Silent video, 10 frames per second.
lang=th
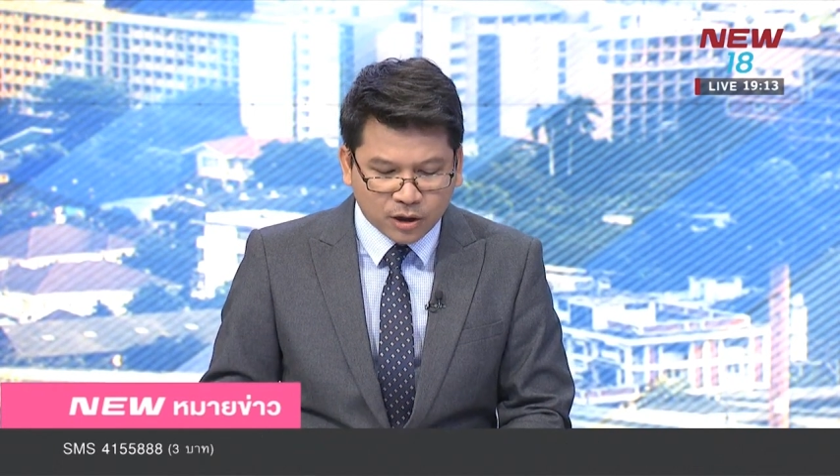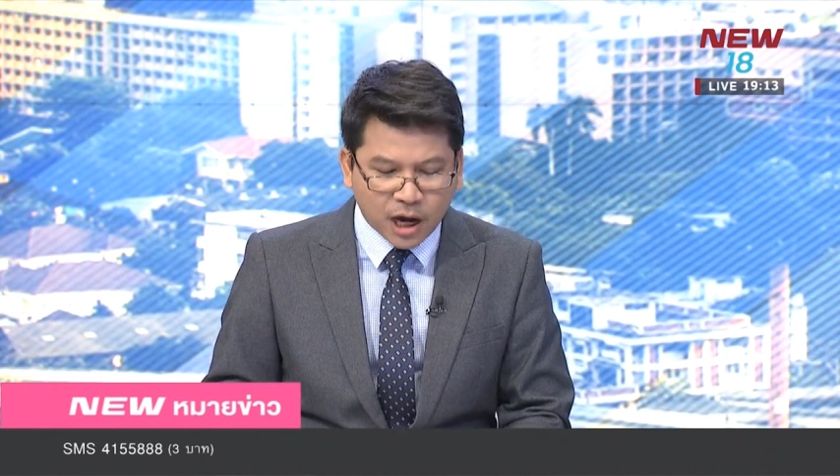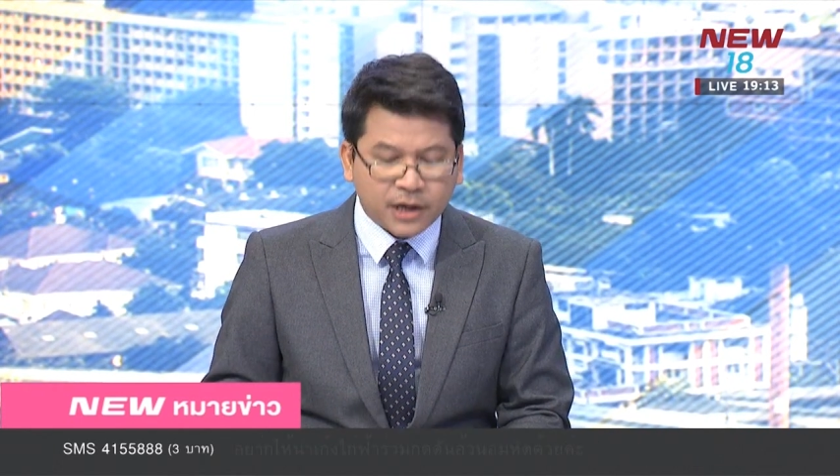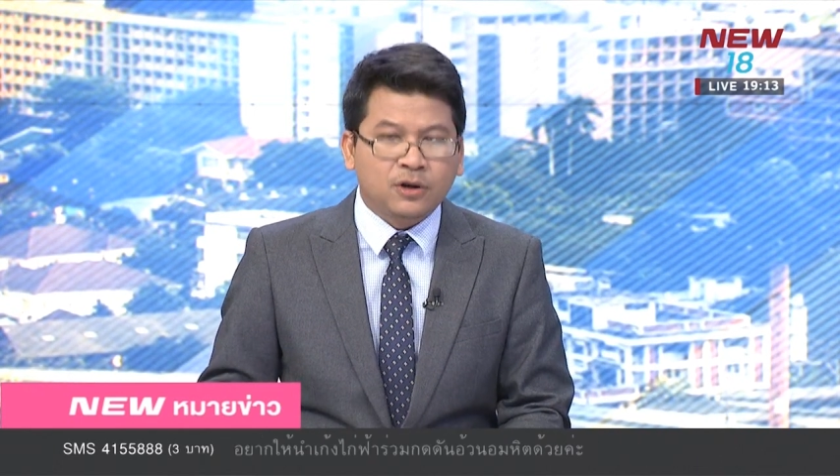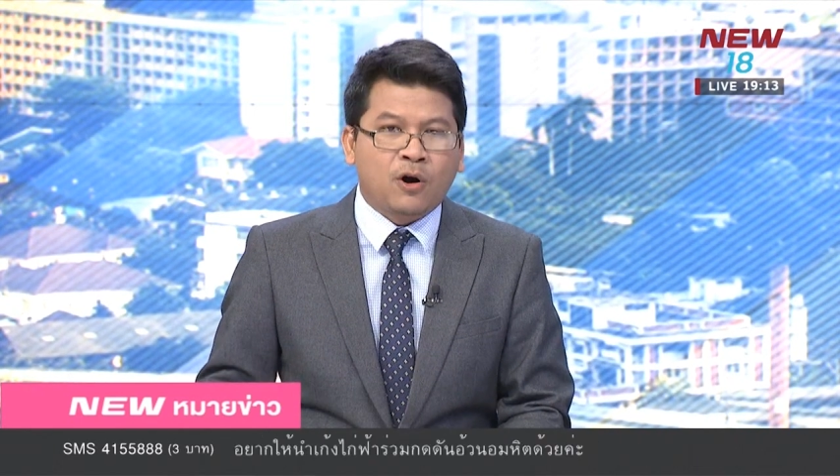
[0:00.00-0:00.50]

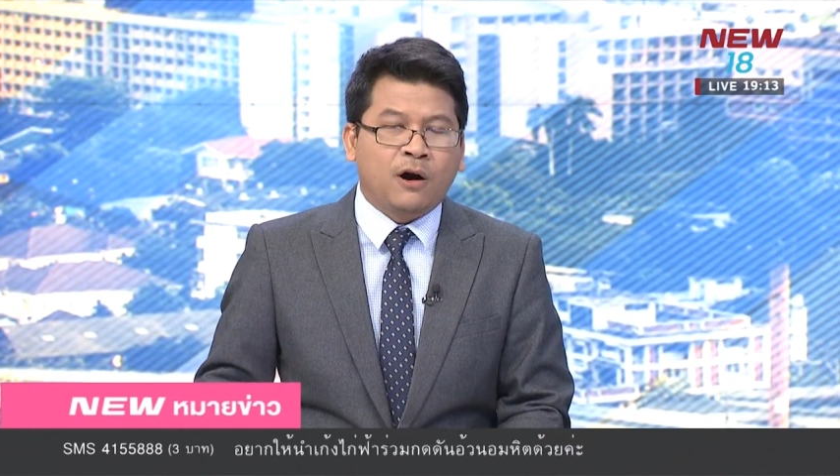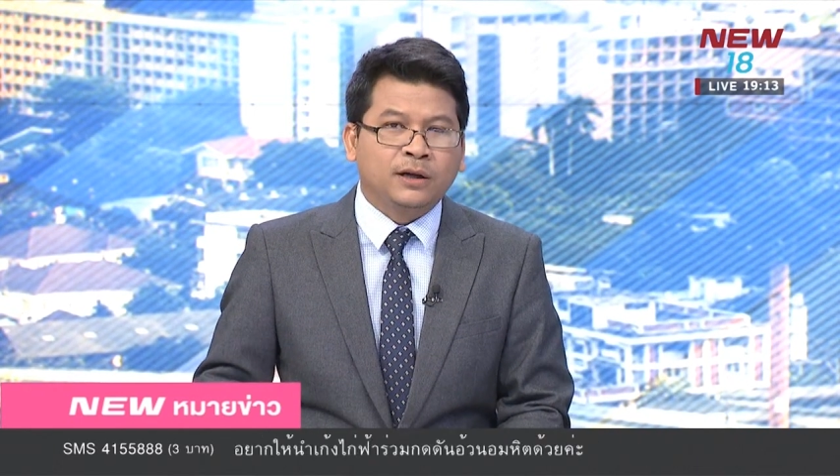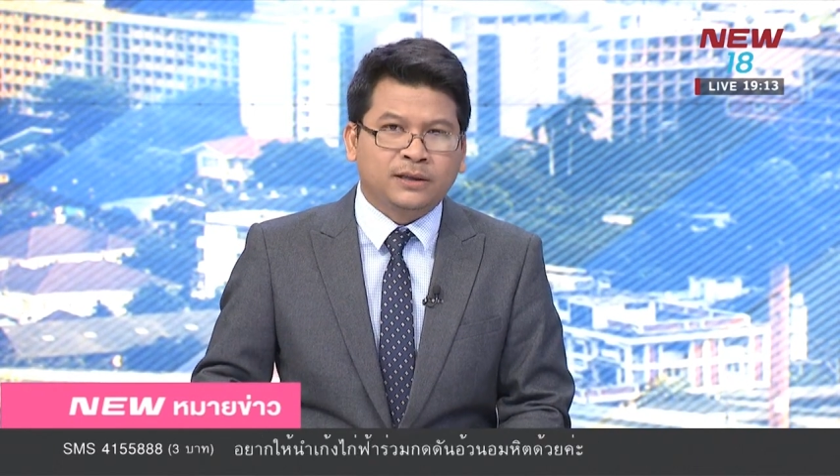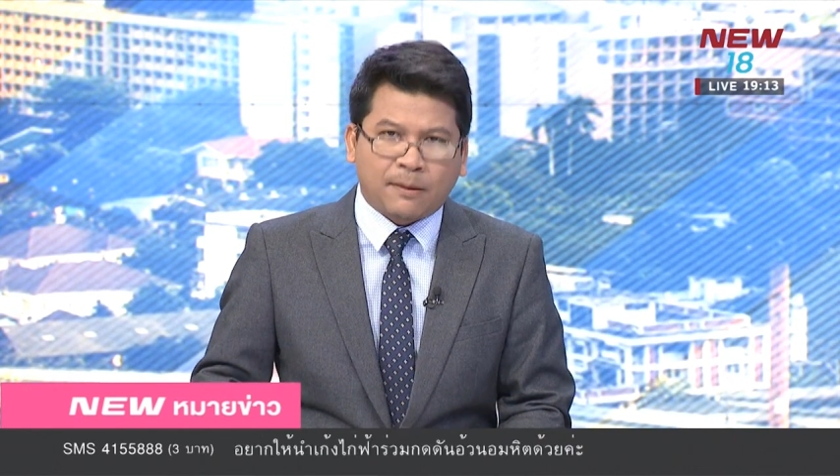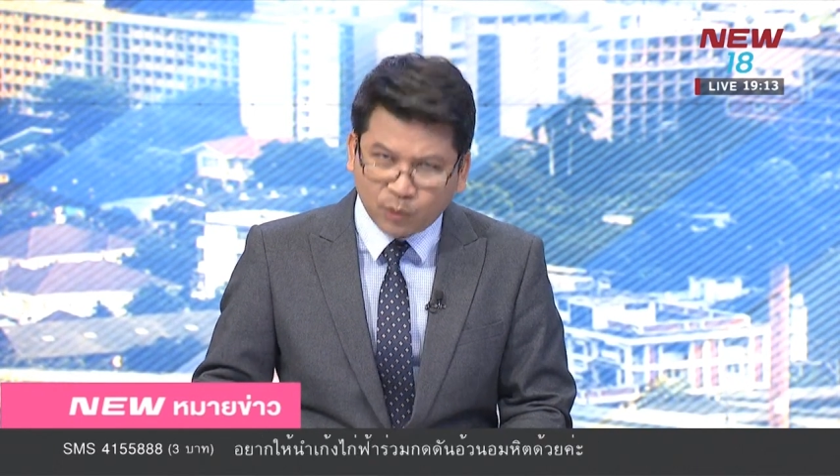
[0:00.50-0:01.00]
เงินของ
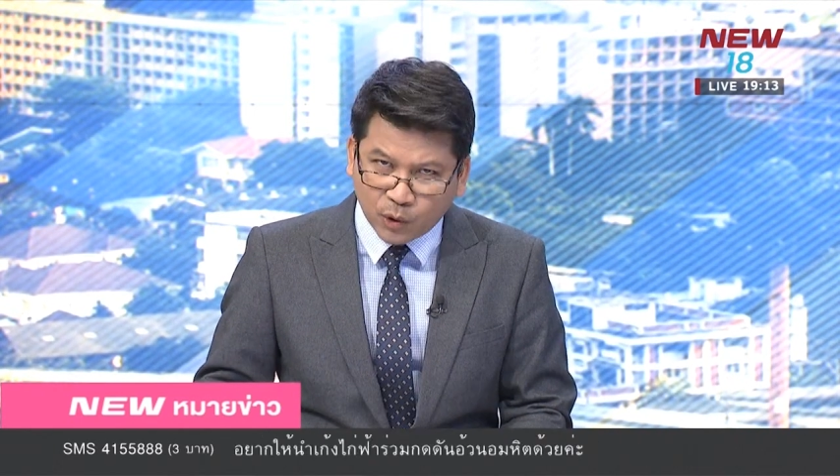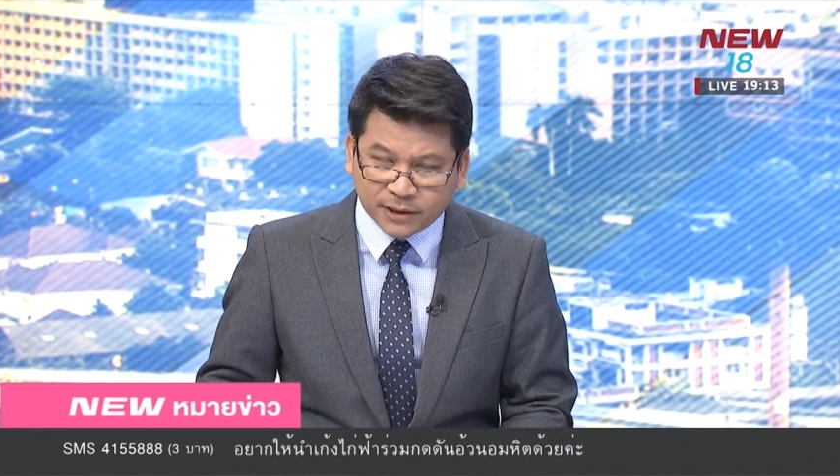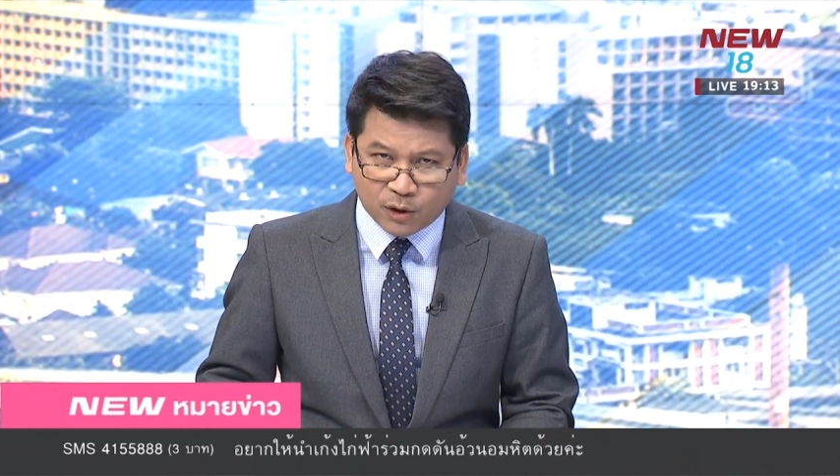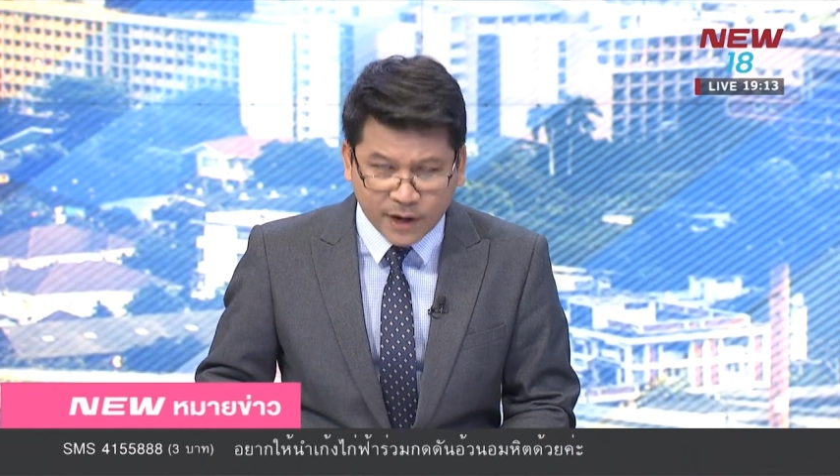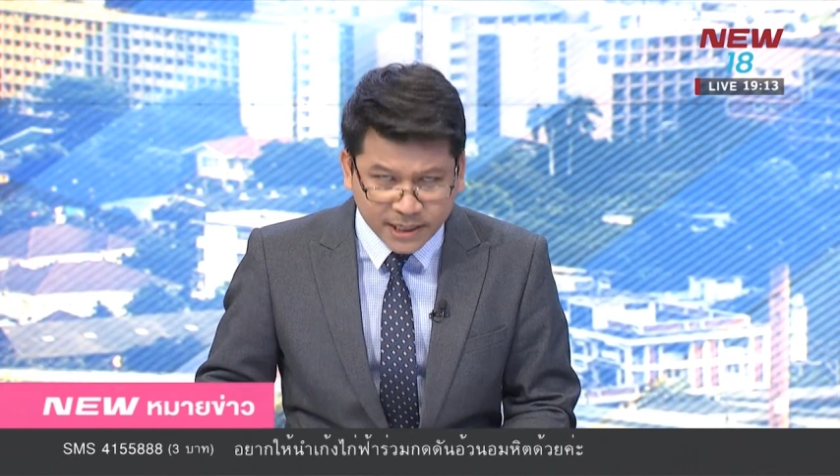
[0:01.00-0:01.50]
ตำรวจตระเวน